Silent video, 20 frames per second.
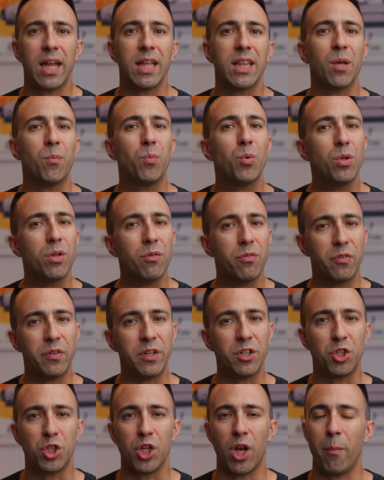rende più
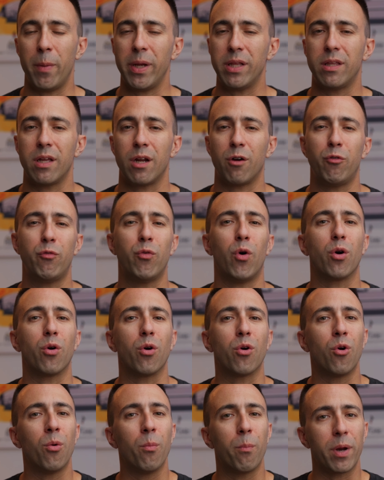difficile mettere a
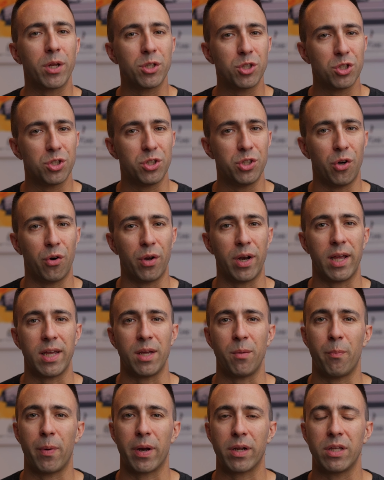fuoco con precisione,
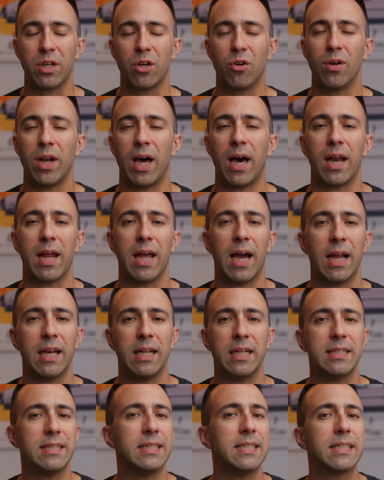in particolare
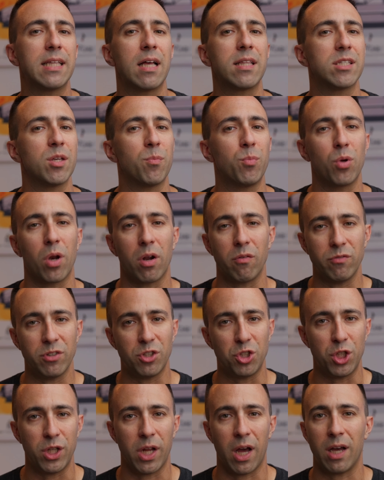alle distanze più
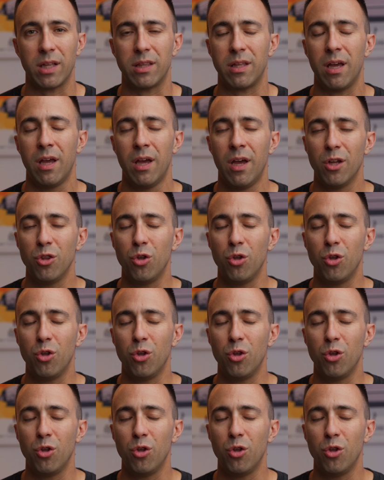ravvicinate,